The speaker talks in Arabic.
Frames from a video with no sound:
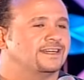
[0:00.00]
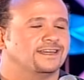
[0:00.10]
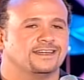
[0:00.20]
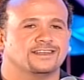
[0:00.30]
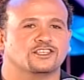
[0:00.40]

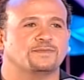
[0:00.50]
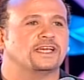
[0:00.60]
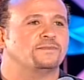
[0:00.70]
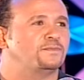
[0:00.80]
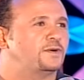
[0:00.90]
آه
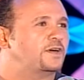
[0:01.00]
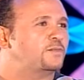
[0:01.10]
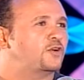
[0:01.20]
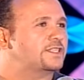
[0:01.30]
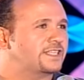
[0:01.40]
شباب آه،
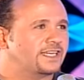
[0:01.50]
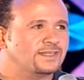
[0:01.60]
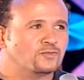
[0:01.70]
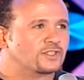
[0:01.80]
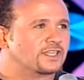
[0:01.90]

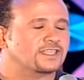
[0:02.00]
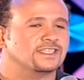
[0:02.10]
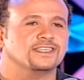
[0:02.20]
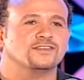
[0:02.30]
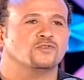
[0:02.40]
موزعين
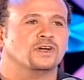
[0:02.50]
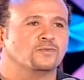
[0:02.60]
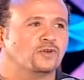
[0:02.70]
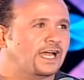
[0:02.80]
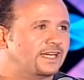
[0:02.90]
موسيقيين
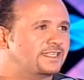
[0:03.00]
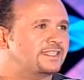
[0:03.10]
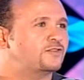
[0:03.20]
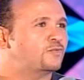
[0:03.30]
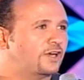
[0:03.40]

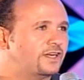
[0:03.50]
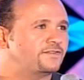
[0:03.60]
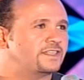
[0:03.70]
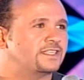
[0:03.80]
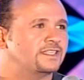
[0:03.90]
وملحنين ومؤلفين